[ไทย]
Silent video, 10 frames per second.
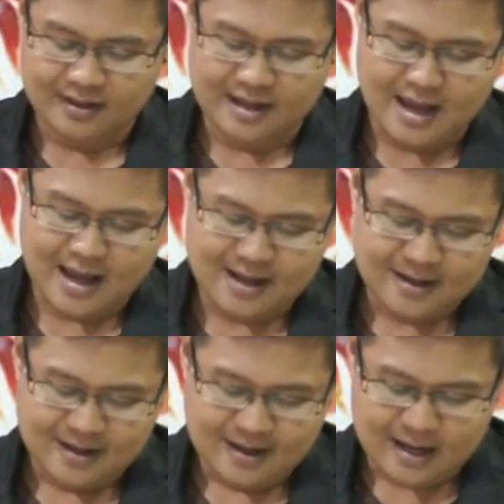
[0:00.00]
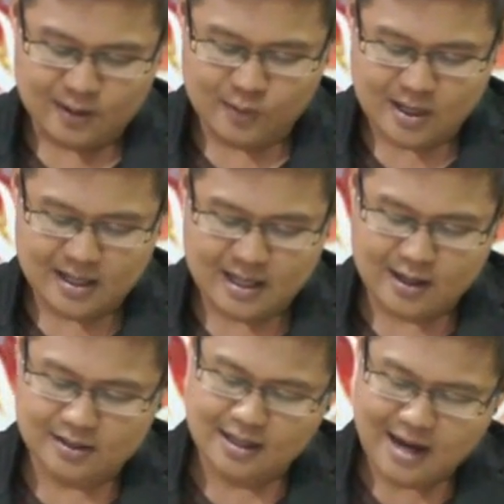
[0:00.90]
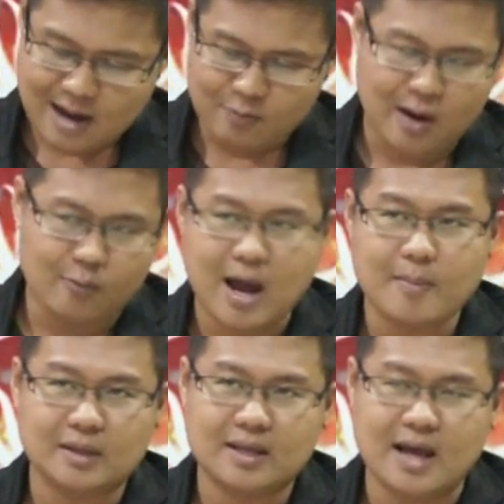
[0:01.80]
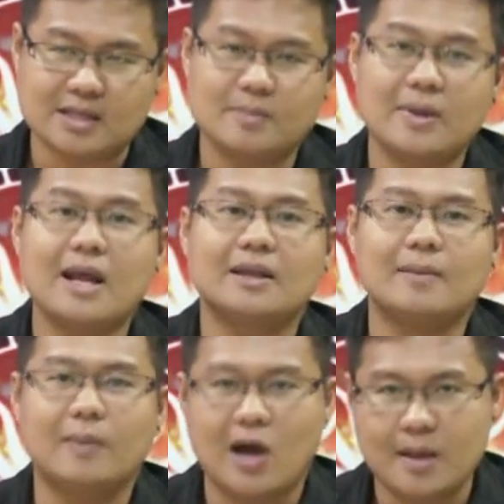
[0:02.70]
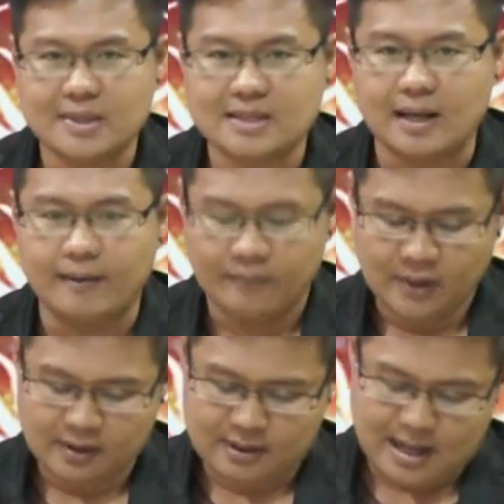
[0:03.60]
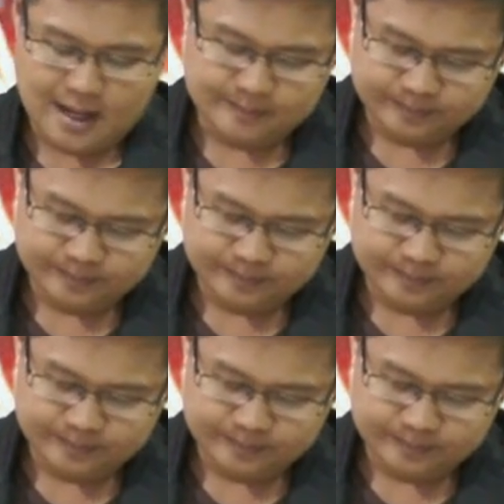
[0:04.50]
นะอันนู้นอันนี้ก็ที่คาดหวังไว้บางทีอาจจะไม่ได้เต็มร้อยเปอร์เซ็นต์นะ